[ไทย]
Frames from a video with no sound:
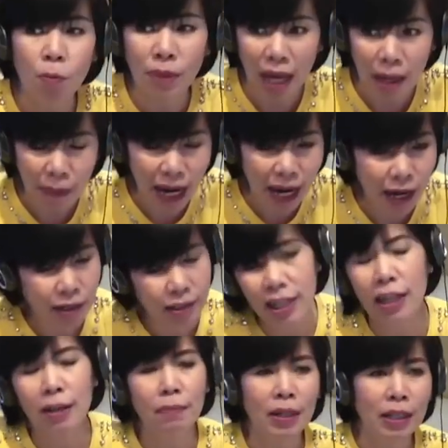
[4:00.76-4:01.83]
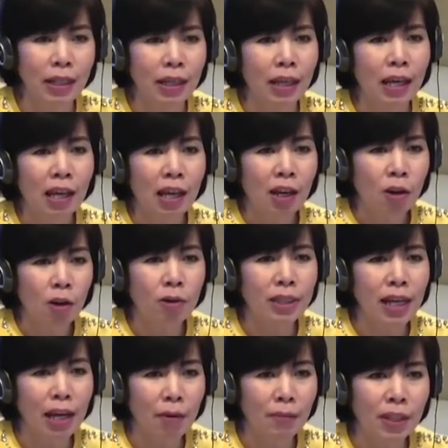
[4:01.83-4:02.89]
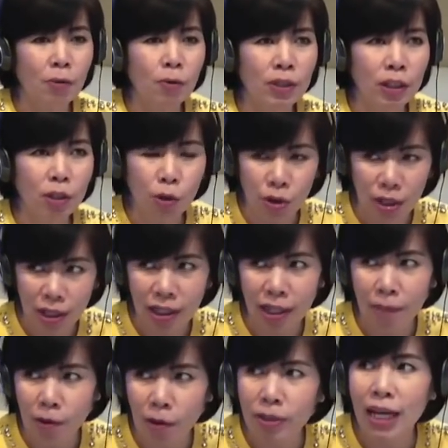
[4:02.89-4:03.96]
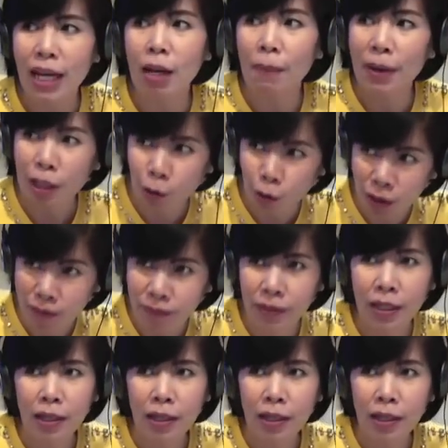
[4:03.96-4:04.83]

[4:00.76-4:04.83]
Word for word: มุมไหนบ้าง เช่น บางทีนอกใจก็มีทั้งคนที่ทนกับนอกใจแล้วไม่ทน